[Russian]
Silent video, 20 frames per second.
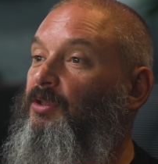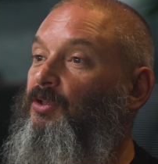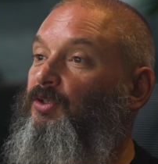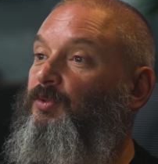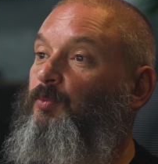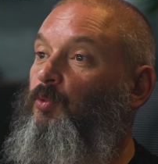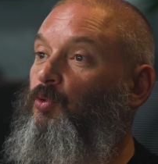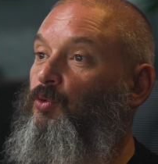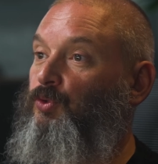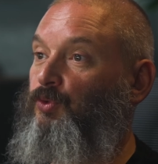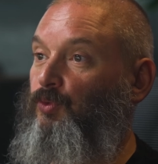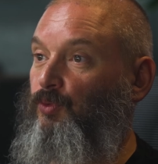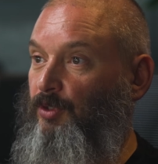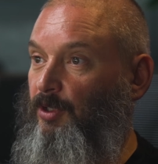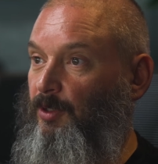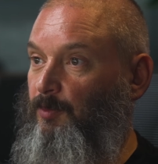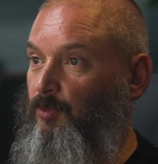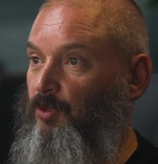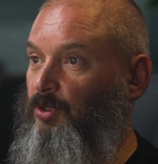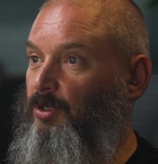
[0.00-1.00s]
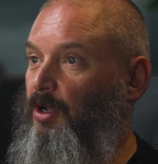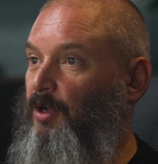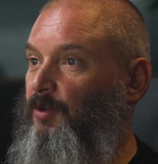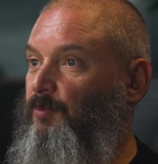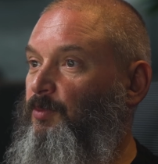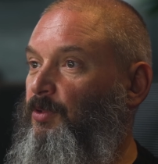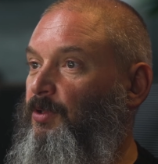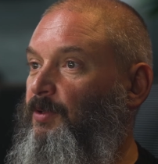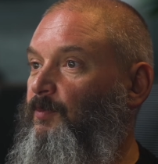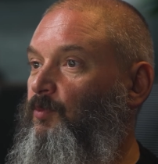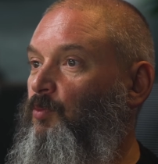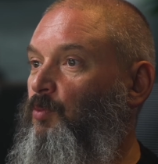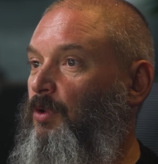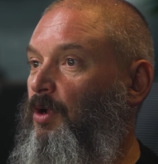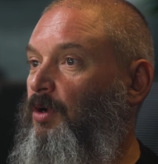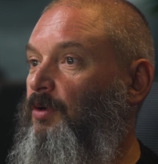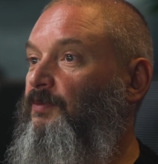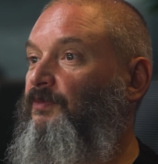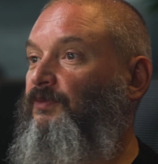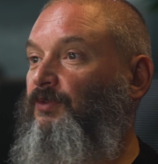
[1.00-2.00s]
использует грибы как минимум
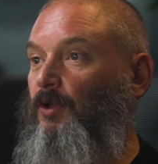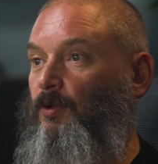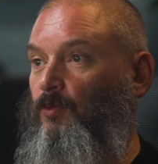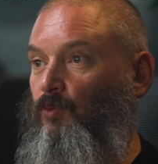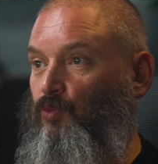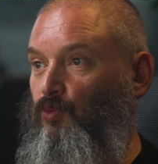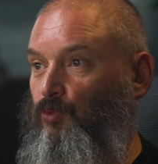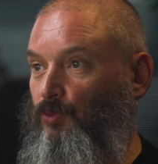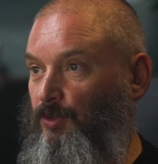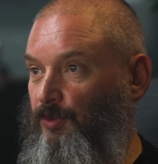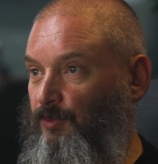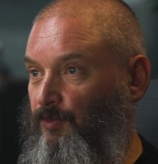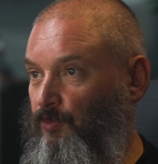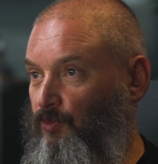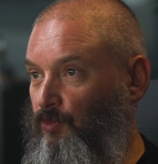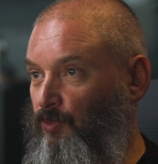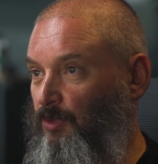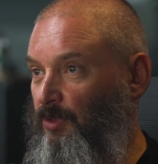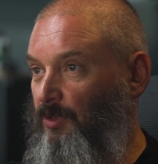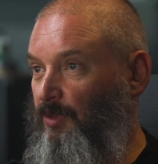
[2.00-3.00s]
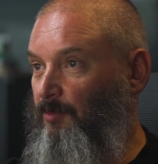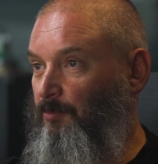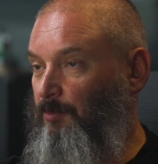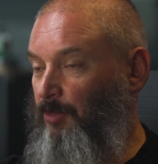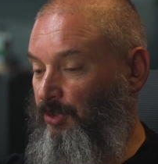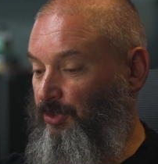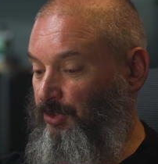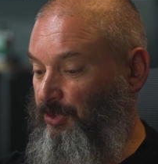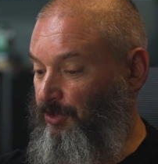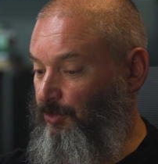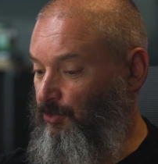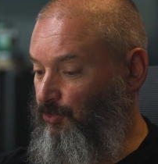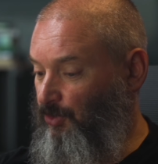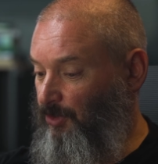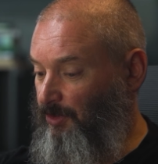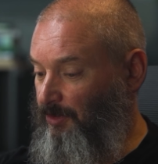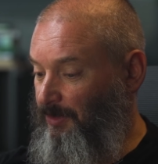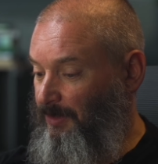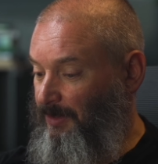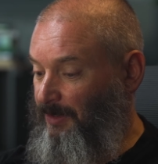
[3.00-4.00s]
как вторую линию
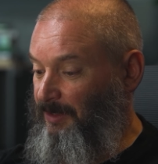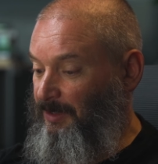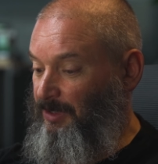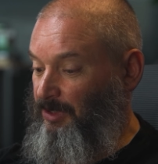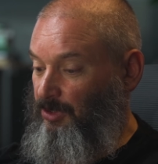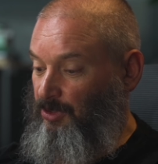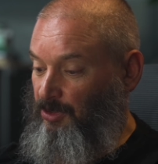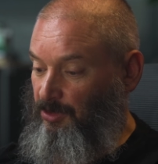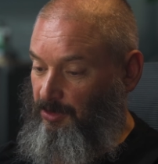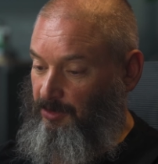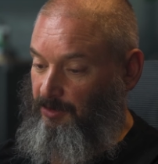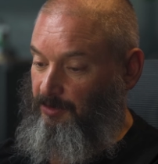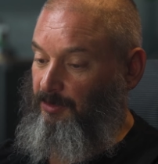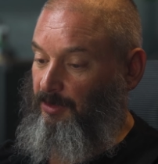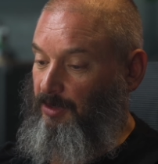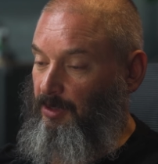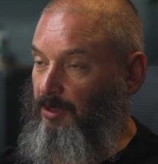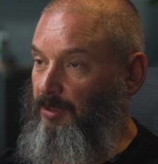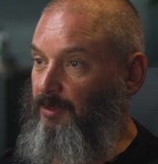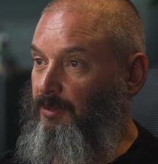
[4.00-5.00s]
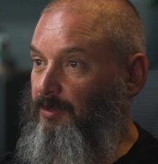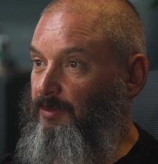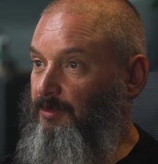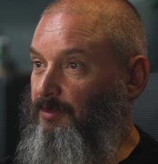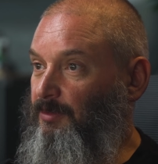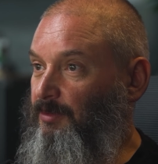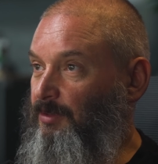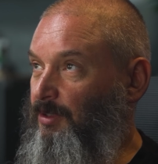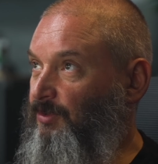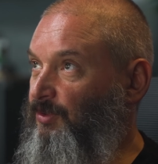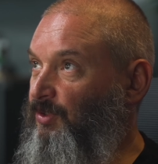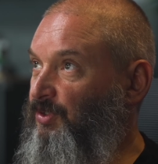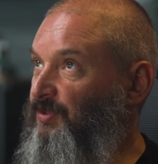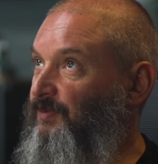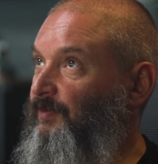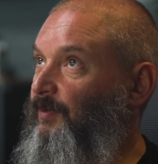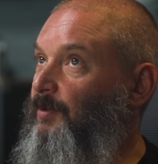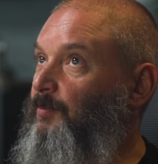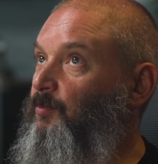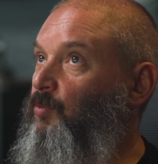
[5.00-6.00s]
поддержки или как так
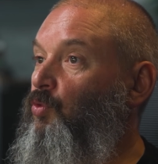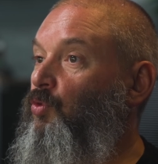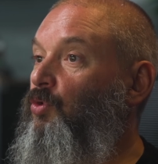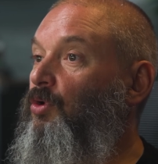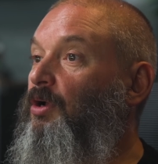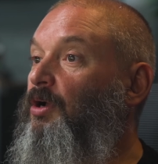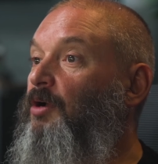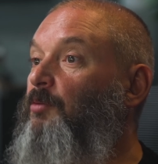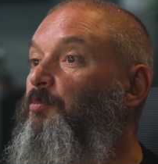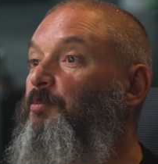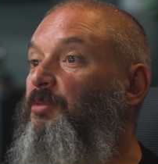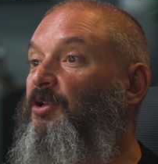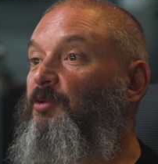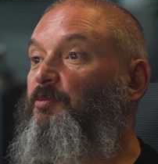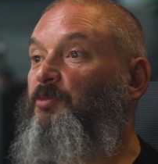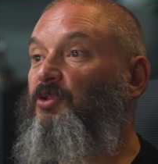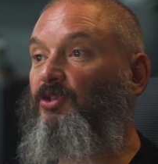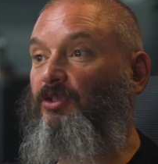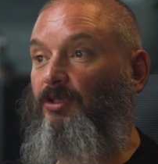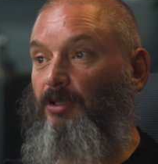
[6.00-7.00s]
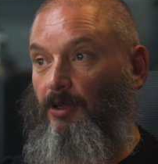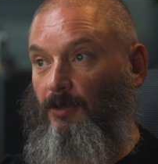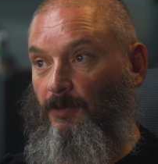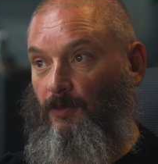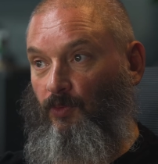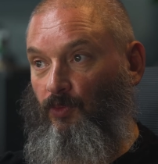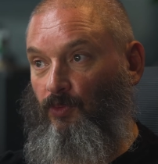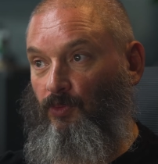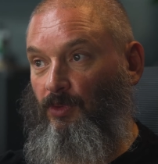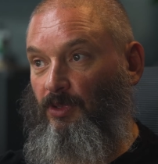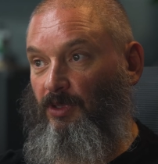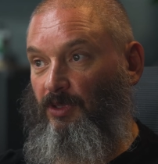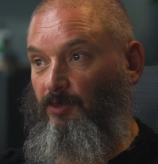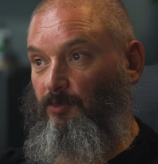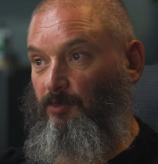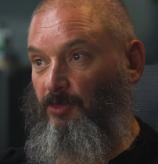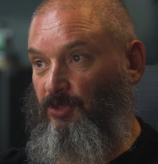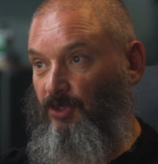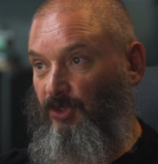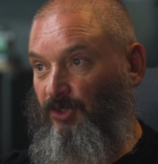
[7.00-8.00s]
называемую комплементарную
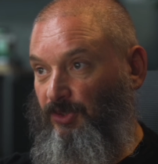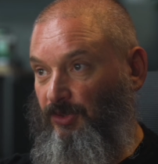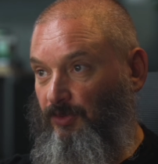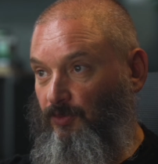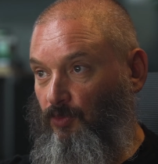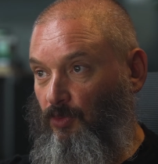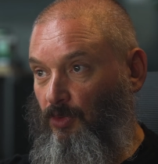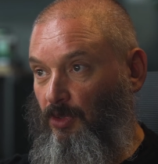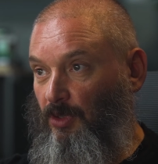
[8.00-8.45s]
медицину.